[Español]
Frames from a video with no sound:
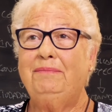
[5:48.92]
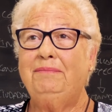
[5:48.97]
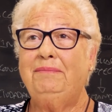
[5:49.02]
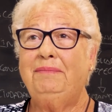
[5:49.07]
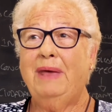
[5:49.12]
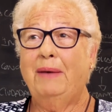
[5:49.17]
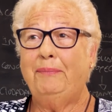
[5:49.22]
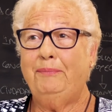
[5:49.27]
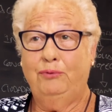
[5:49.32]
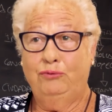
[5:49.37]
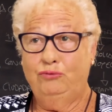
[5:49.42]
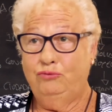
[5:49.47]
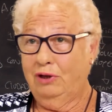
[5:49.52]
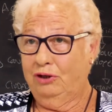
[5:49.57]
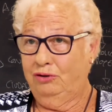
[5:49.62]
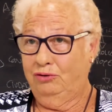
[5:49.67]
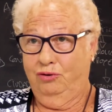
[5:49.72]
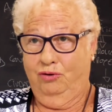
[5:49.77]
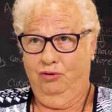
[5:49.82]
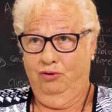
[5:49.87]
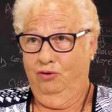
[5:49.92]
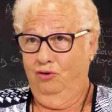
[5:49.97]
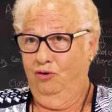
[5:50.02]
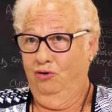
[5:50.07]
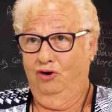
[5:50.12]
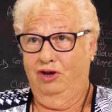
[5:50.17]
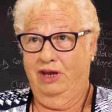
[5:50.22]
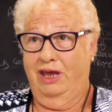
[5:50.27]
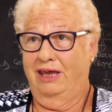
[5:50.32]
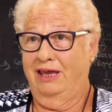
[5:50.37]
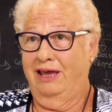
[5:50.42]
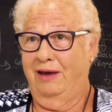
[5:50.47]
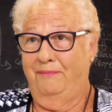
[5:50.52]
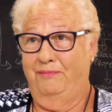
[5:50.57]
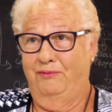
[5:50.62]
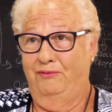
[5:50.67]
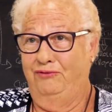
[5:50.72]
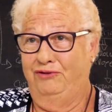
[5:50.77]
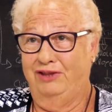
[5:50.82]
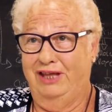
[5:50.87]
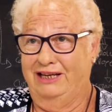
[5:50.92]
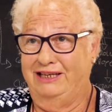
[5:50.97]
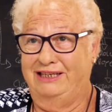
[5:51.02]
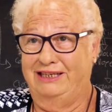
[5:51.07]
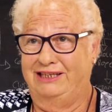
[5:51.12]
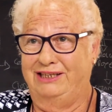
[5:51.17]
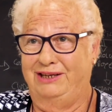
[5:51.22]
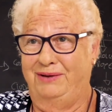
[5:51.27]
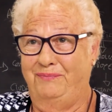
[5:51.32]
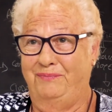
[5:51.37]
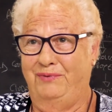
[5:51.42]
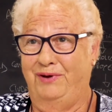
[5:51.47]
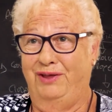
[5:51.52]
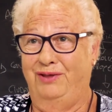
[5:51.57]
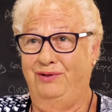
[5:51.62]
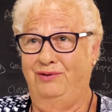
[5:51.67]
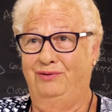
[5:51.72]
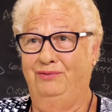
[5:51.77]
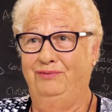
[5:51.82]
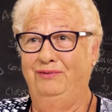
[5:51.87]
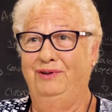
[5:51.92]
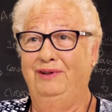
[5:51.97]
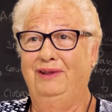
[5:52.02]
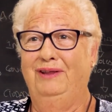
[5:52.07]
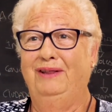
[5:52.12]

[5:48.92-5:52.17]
me apunto a todo lo que hay que apuntarse si puedo.